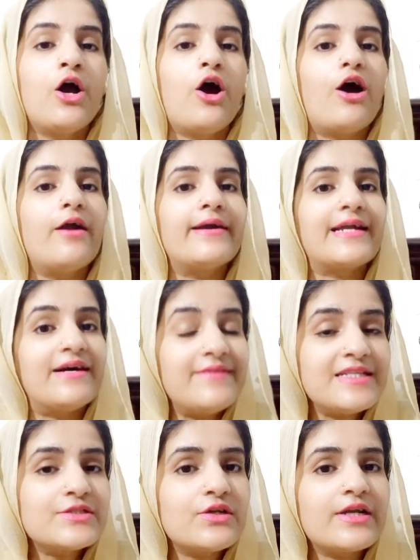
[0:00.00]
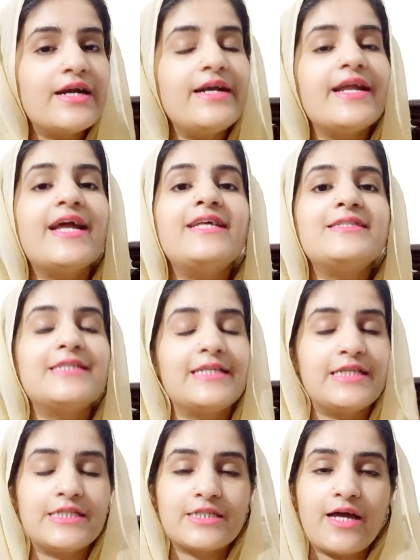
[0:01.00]
और कंवर जुलकरनैन
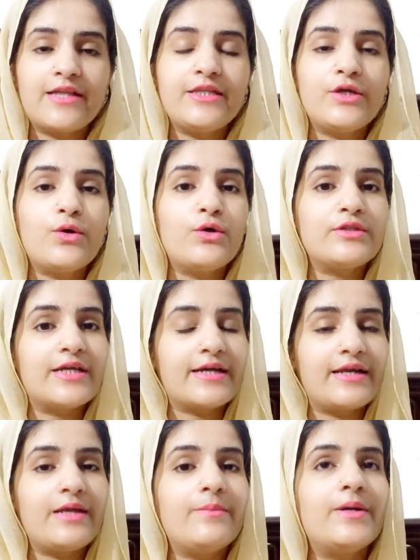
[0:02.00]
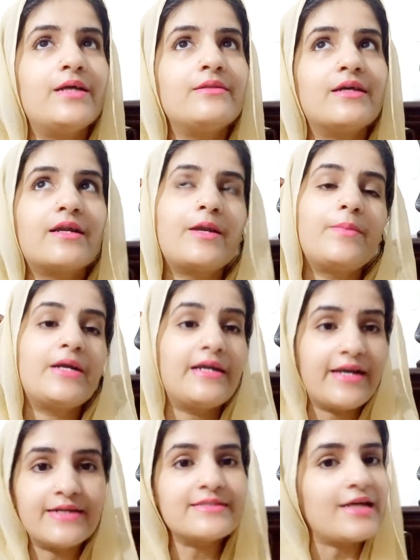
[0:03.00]
जिनकी शादी को तकरीबन
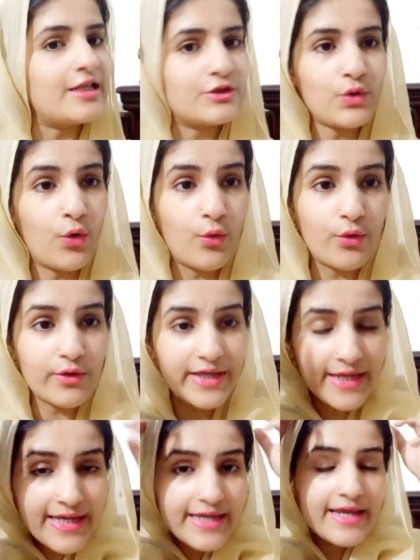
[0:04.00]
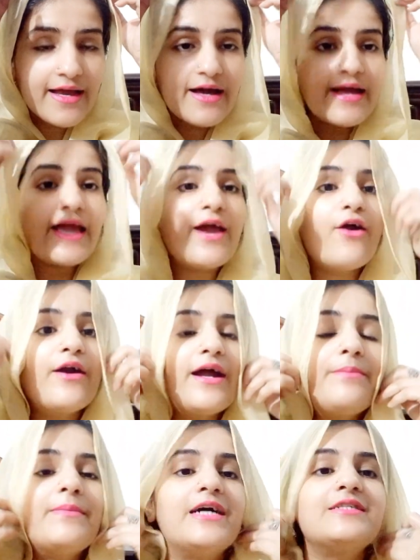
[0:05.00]
तकरीबन डेढ़ साल तो हो ही गया है और
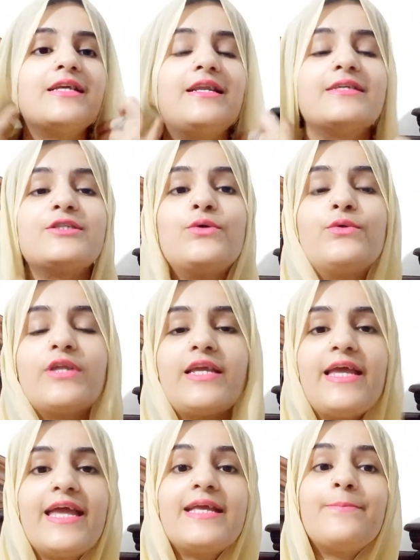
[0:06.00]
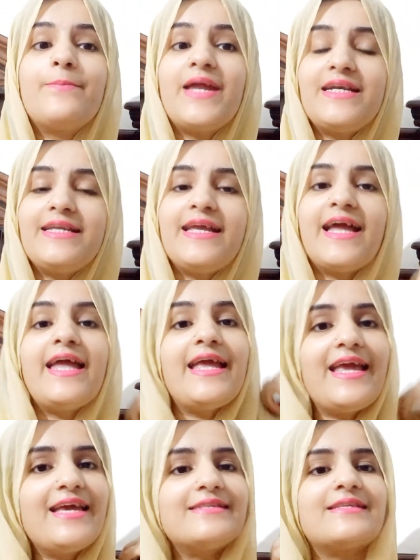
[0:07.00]
अब माशाल्लाह से उनकी एक बेटी है
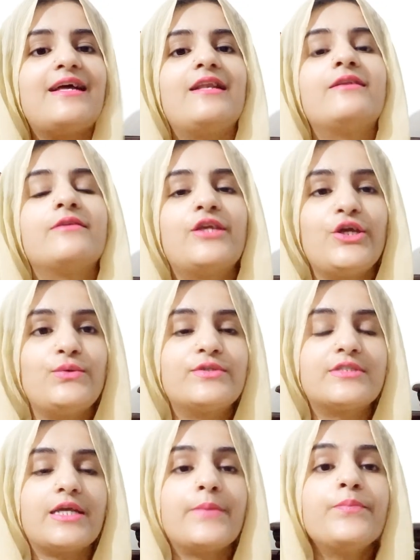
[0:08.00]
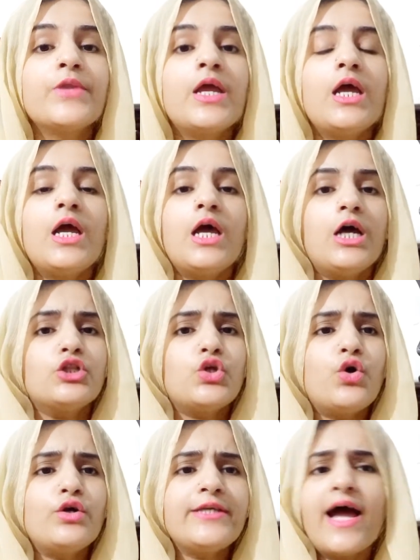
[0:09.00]
एजल क्यूट सी
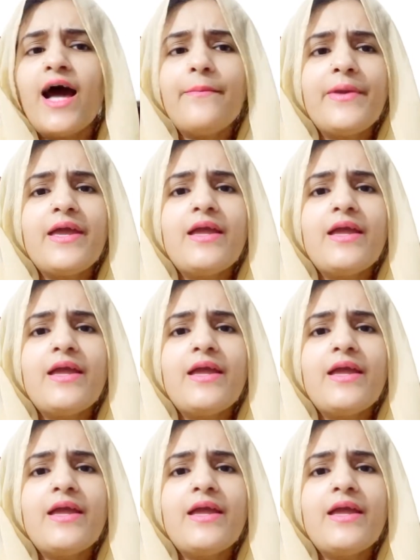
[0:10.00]
तो यहाँ पे